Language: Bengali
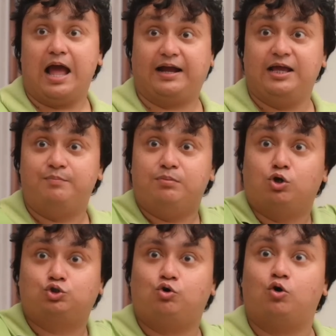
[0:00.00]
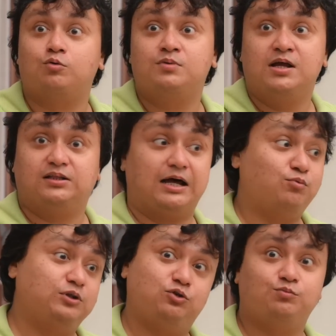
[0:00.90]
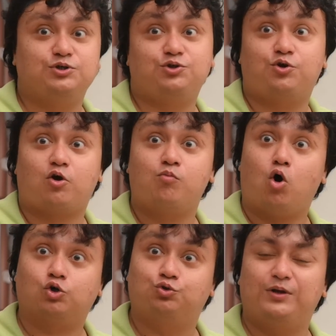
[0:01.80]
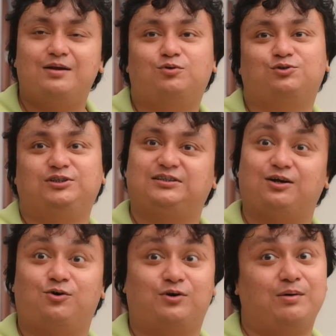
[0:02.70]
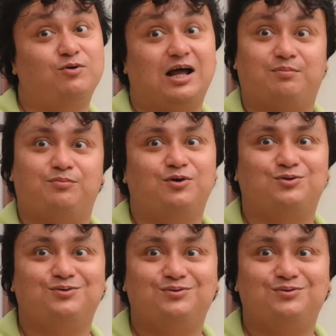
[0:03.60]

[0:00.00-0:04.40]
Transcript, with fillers: একই বিভৎস গরম তার মধ্যে তুমি যদি ওইরকম অসুরের মতো চিৎকার করো কেমন লাগবে বলো তো